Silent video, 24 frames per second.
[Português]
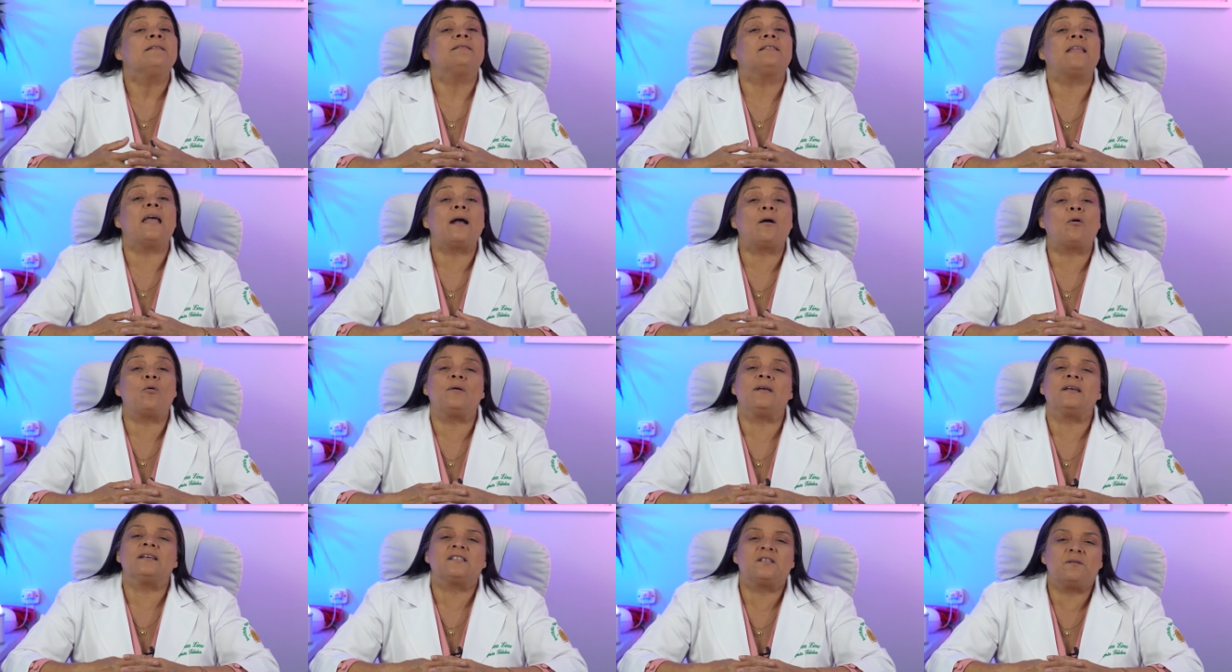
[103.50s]
ter
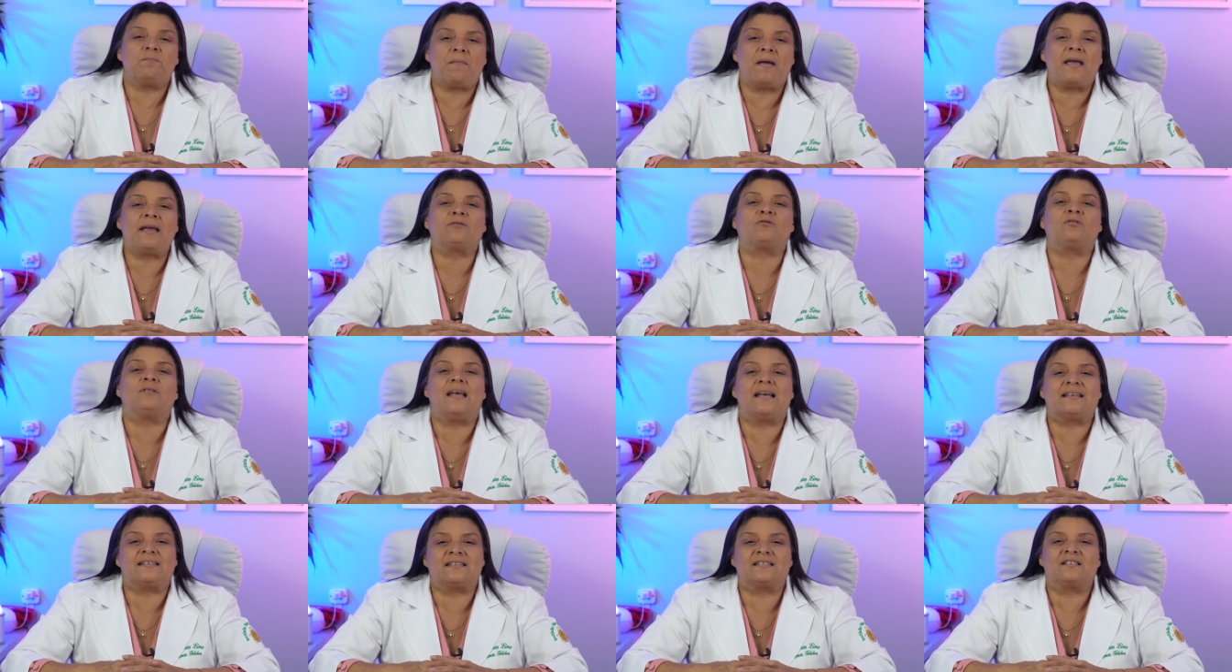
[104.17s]
conhecimento
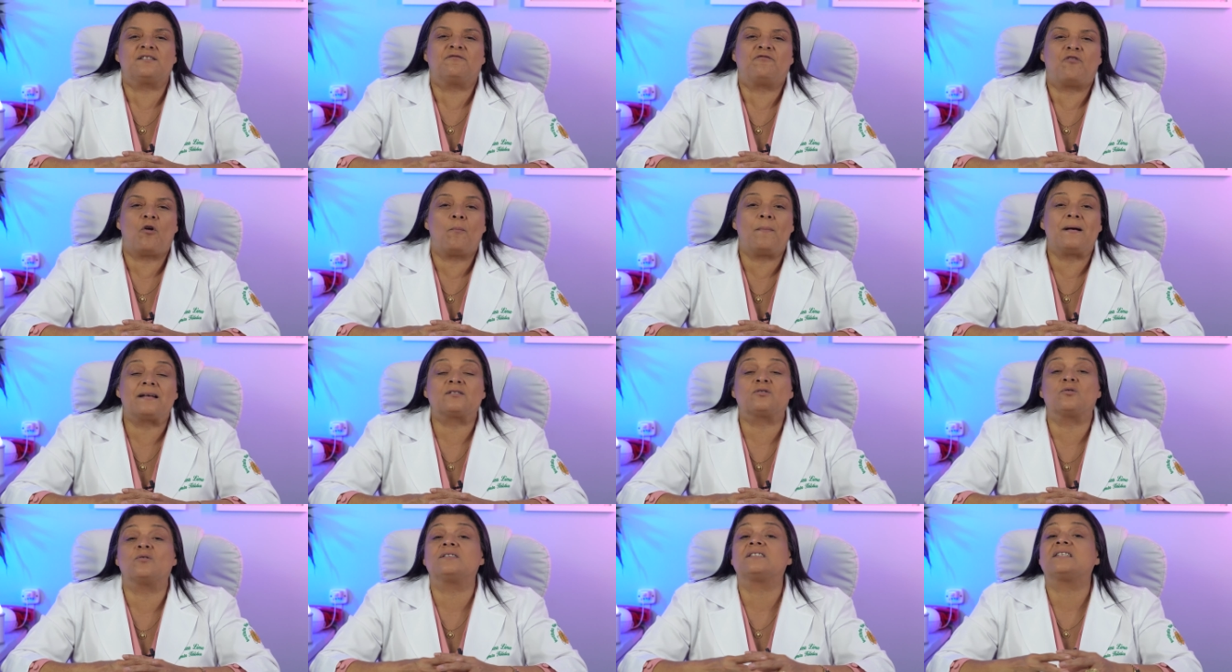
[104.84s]
dessas
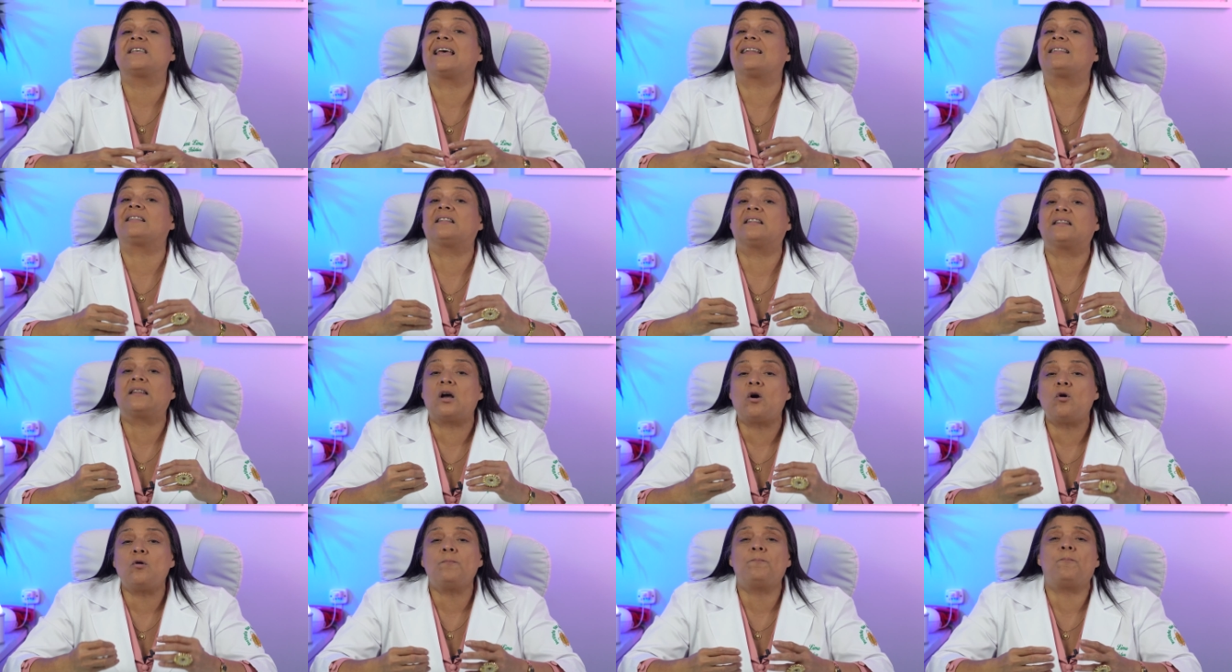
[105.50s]
informações que é
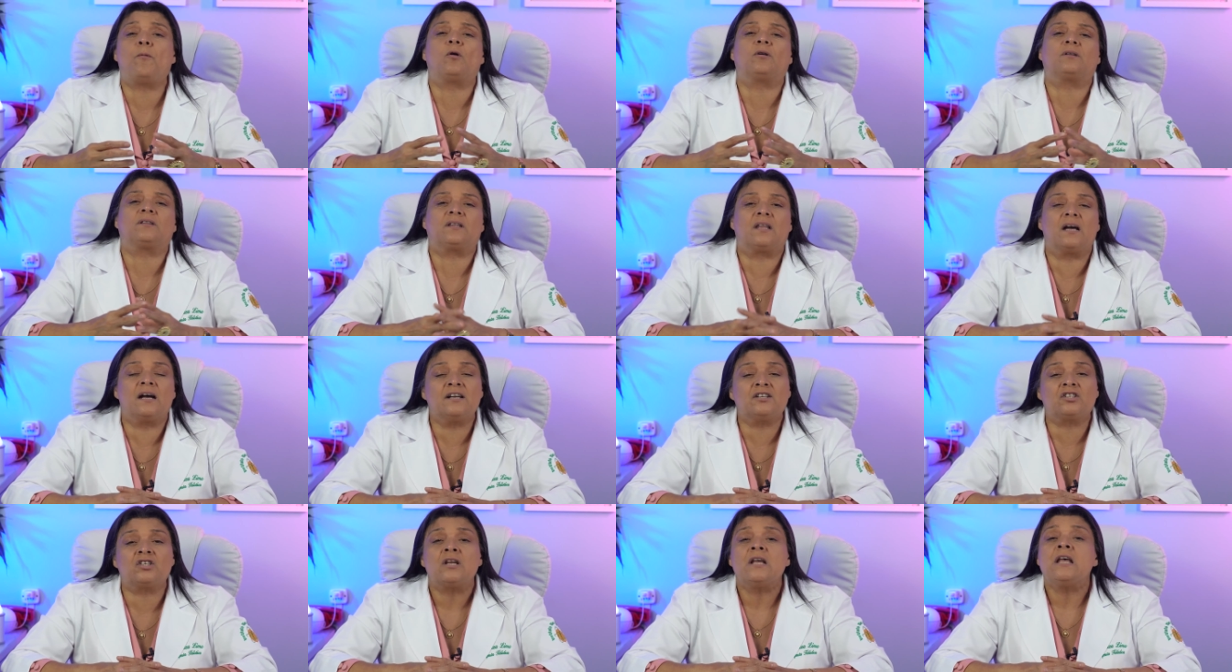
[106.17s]
tão
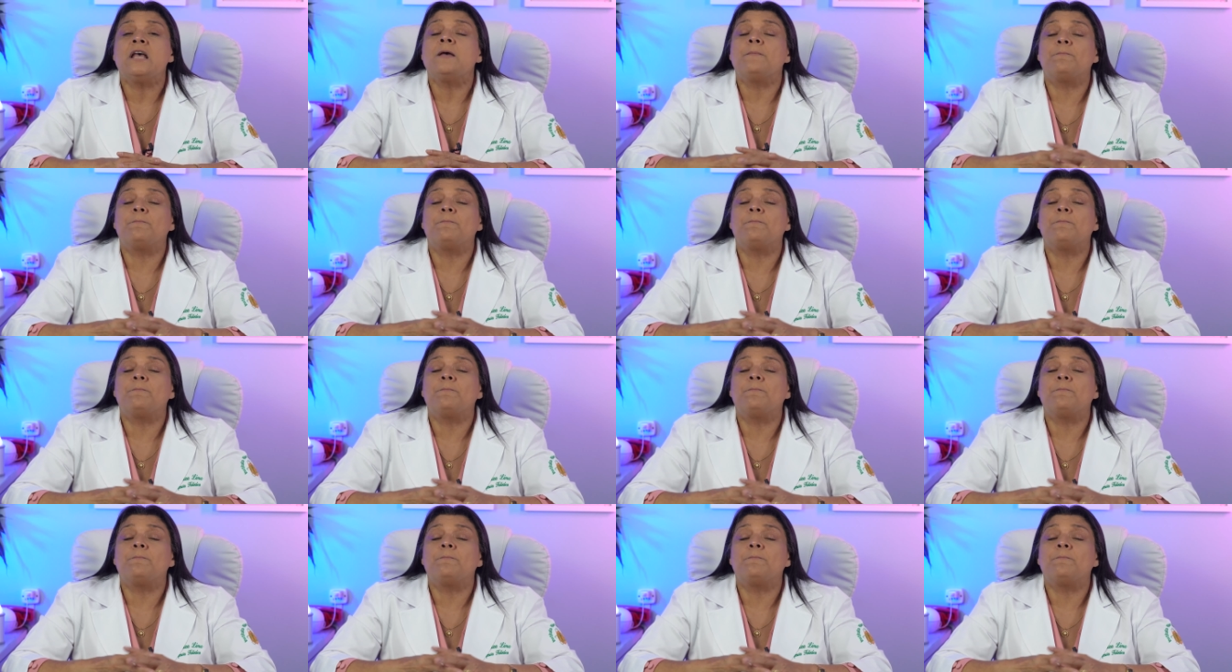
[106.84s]
importante,